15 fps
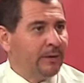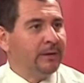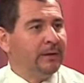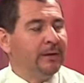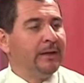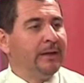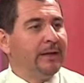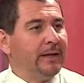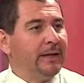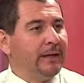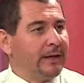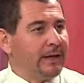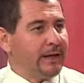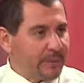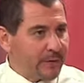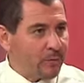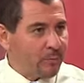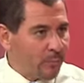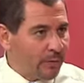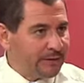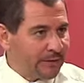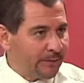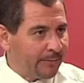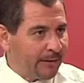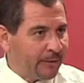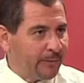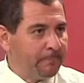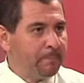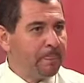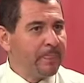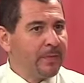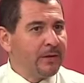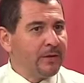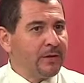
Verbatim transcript: El, realizar un buen trabajo